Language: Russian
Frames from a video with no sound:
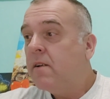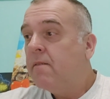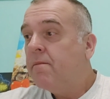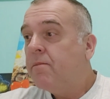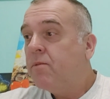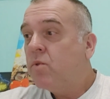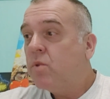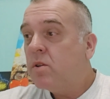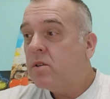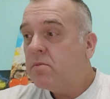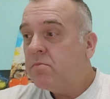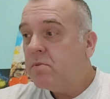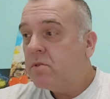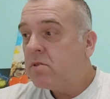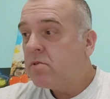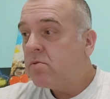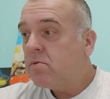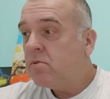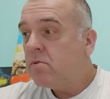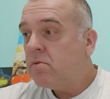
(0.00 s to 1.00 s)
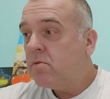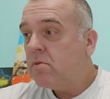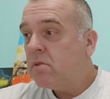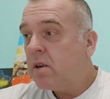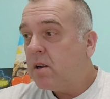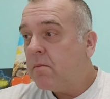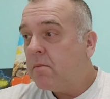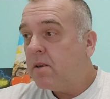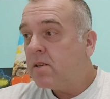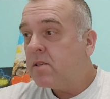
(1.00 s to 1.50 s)
То есть между
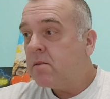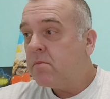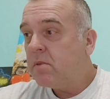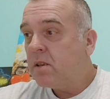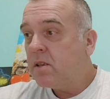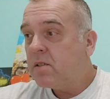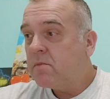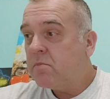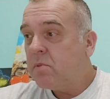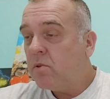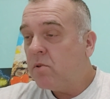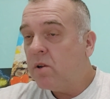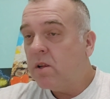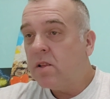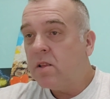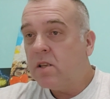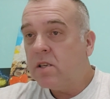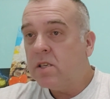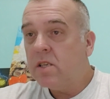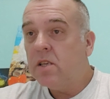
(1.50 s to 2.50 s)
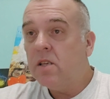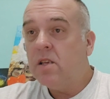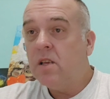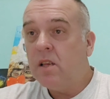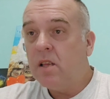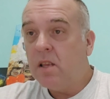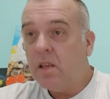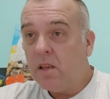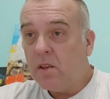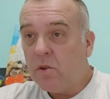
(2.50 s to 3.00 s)
Хамасом и Хизбаллой отношения
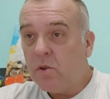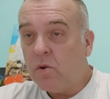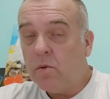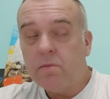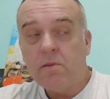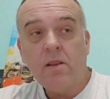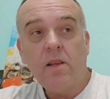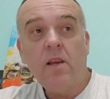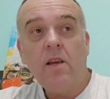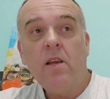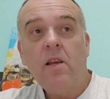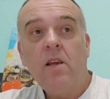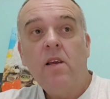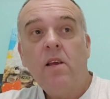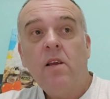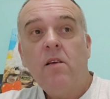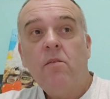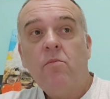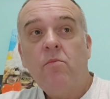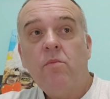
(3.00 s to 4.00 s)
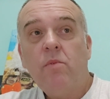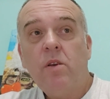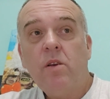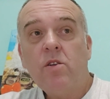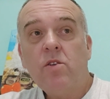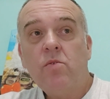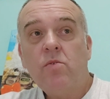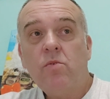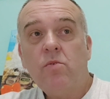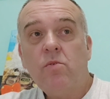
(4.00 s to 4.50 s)
не теплые.
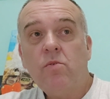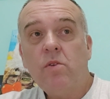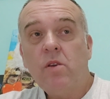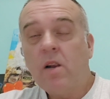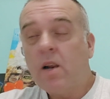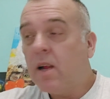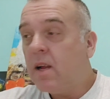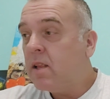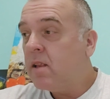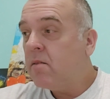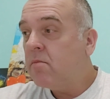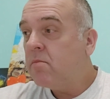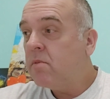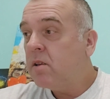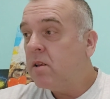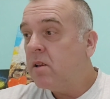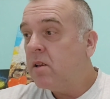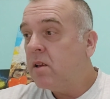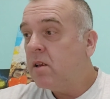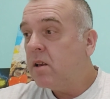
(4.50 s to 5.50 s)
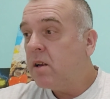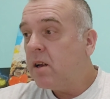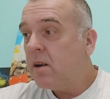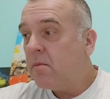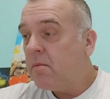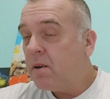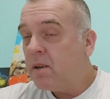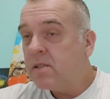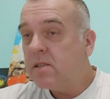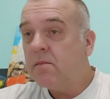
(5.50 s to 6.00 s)
Между Ираном и
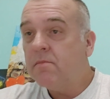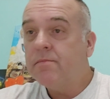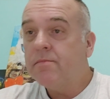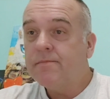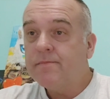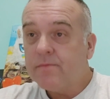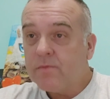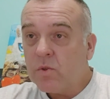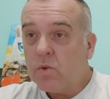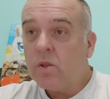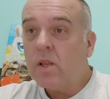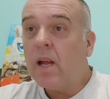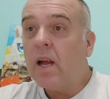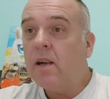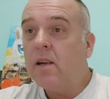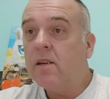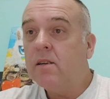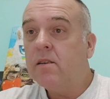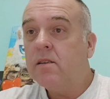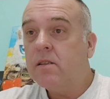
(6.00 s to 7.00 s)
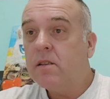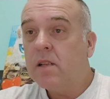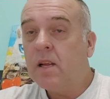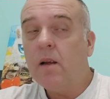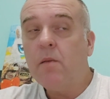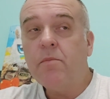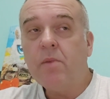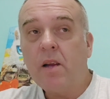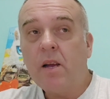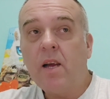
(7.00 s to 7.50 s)
Хамасом, ну так,
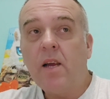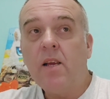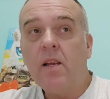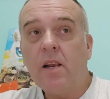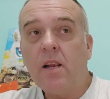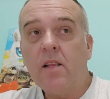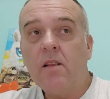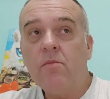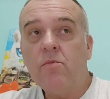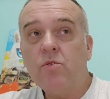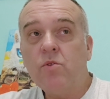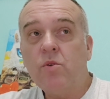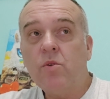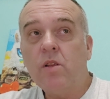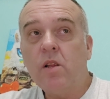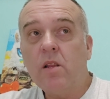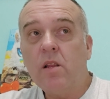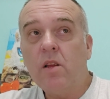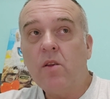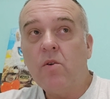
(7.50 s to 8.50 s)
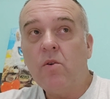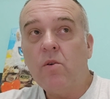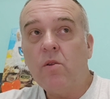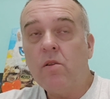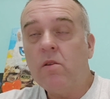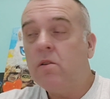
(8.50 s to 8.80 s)
да, пока Иран им что-то дает,